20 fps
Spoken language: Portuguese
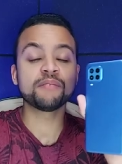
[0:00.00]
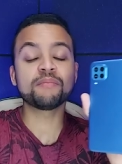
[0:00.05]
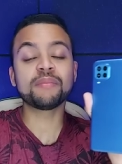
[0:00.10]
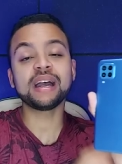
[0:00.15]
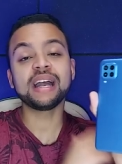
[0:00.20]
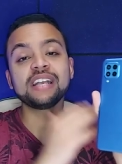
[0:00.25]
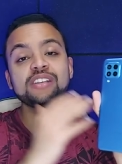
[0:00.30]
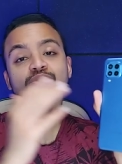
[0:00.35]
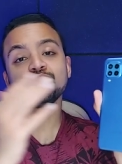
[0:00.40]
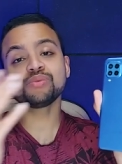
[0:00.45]

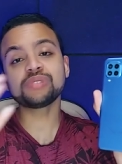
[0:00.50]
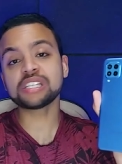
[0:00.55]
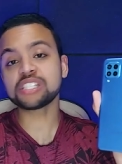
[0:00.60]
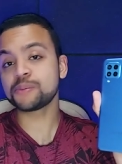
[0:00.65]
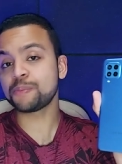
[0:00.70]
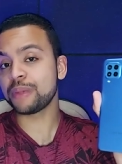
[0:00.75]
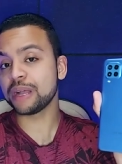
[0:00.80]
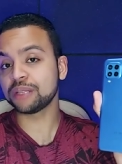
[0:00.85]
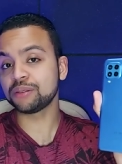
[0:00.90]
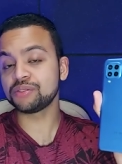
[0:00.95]
Mas nos
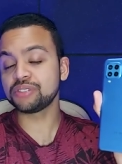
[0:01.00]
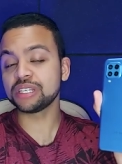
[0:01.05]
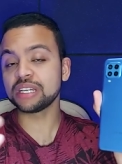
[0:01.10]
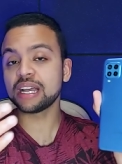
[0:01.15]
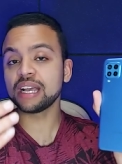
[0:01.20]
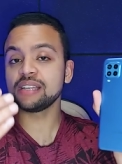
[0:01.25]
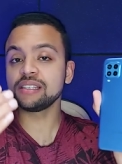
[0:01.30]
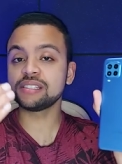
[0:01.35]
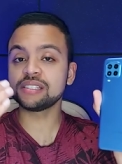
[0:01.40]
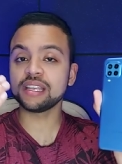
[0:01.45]
aspectos
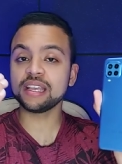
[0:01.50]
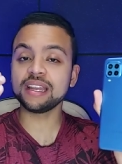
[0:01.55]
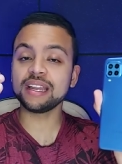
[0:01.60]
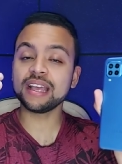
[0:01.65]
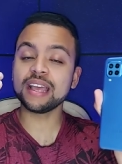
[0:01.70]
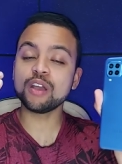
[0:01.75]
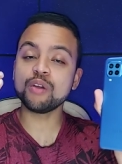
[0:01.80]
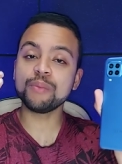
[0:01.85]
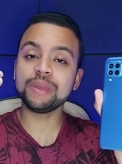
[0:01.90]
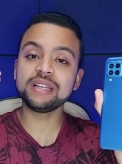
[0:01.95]
gerais, ele é
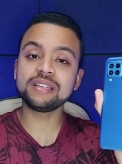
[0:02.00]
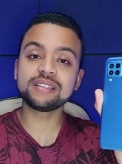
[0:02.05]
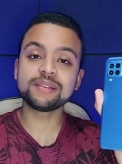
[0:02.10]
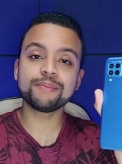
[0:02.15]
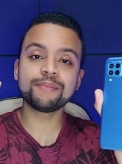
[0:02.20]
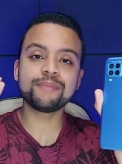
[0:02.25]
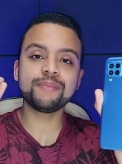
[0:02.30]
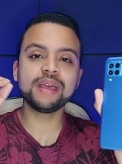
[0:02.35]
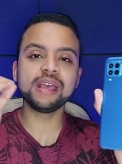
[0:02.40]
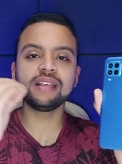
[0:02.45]
realmente
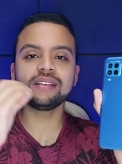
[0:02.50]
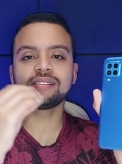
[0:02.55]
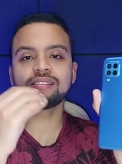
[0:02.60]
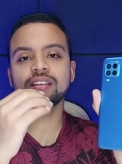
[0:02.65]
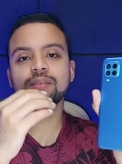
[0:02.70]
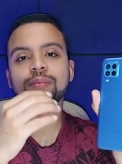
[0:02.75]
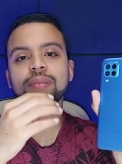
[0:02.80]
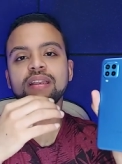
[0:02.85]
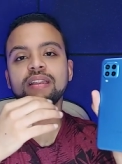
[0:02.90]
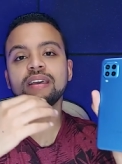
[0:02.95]
bem
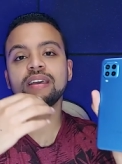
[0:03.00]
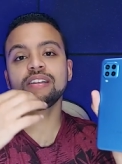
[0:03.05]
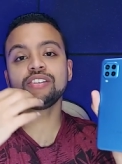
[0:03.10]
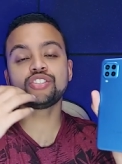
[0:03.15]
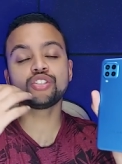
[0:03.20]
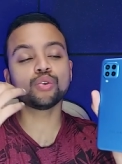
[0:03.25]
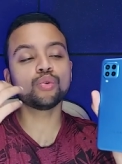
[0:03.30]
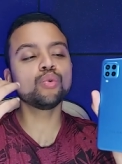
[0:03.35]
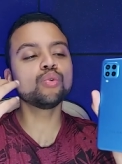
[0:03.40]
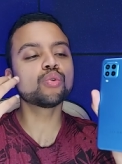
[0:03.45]

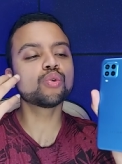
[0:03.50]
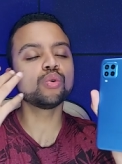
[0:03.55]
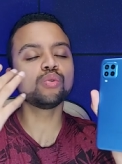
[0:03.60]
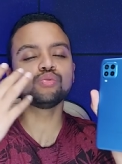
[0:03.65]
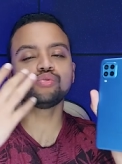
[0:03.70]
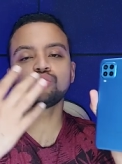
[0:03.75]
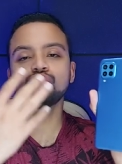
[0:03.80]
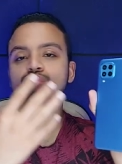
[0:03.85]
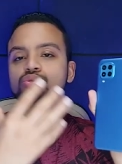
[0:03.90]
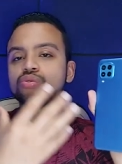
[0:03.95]
semelhante o
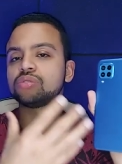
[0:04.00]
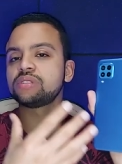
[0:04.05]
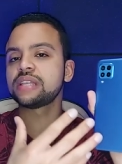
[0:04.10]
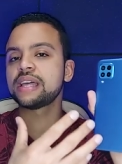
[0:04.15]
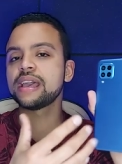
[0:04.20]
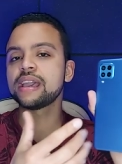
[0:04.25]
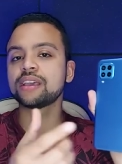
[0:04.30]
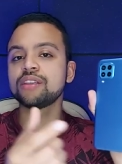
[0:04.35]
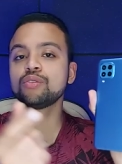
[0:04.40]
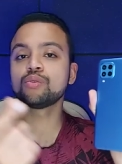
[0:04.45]
conjunto
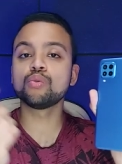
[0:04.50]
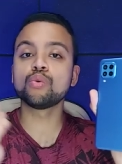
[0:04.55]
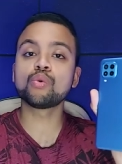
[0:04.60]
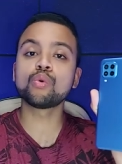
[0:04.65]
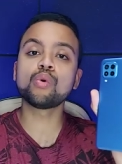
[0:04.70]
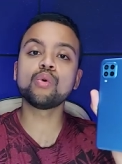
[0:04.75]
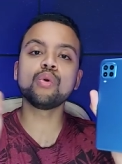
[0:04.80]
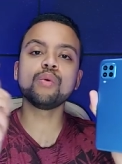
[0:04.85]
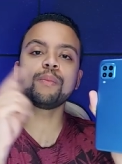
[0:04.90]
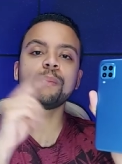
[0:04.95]
técnico
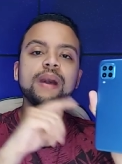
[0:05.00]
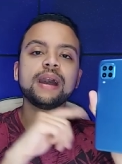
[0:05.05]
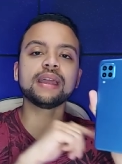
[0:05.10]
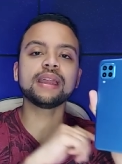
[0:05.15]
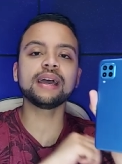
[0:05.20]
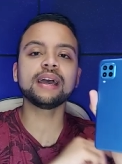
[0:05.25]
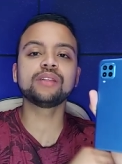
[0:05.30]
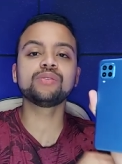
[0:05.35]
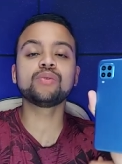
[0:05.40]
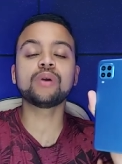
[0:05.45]

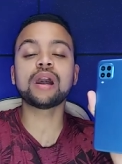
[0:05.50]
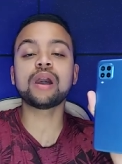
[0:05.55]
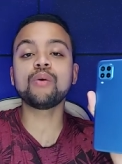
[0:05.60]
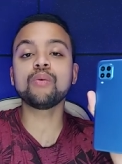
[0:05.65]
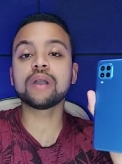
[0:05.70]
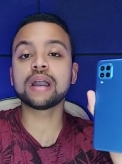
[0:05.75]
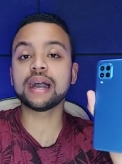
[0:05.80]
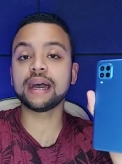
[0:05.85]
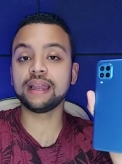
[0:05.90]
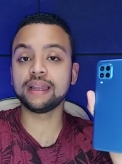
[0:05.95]
comparado ao
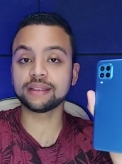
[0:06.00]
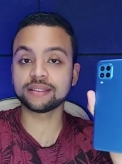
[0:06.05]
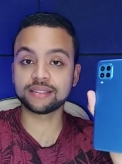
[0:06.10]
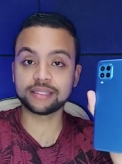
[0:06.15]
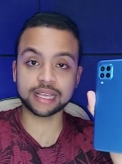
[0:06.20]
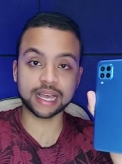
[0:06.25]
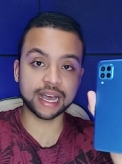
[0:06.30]
Galaxy